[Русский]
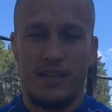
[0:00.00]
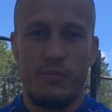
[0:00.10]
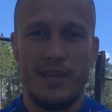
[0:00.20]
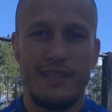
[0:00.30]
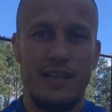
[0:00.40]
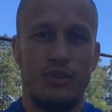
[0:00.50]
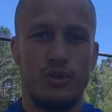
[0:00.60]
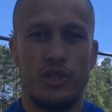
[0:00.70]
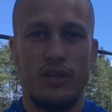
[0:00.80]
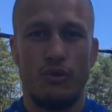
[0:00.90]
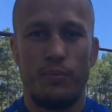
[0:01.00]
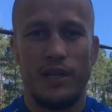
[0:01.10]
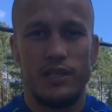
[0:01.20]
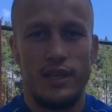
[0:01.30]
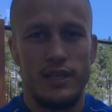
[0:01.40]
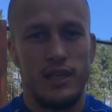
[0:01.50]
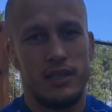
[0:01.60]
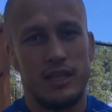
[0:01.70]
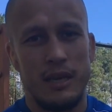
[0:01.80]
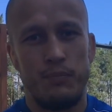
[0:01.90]
Ребят, следующее упражнение
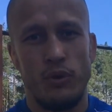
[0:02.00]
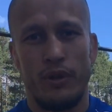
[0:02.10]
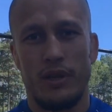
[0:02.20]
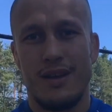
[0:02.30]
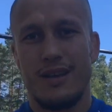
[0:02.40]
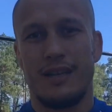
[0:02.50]
это топорик,